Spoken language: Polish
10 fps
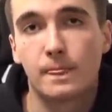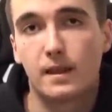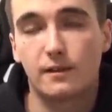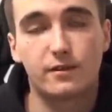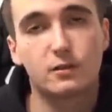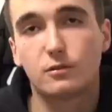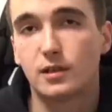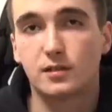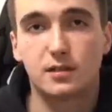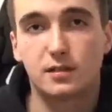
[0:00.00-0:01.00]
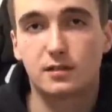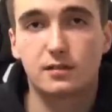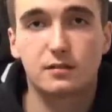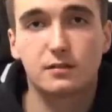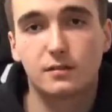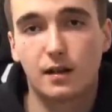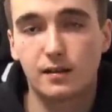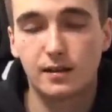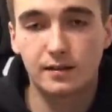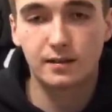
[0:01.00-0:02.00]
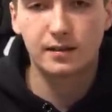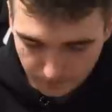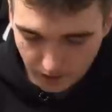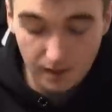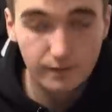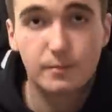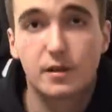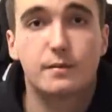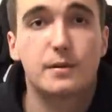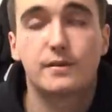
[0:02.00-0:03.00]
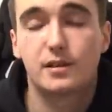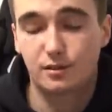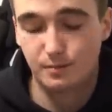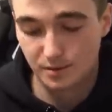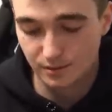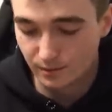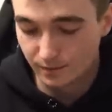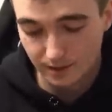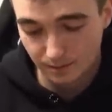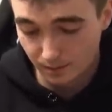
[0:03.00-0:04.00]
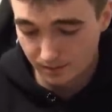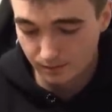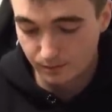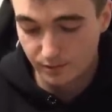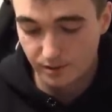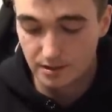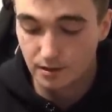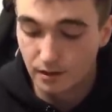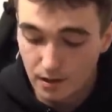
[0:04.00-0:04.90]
afektujesz ich ale nie wiem, nie wiem nawet jak to podsumować, po prostu mi przykro.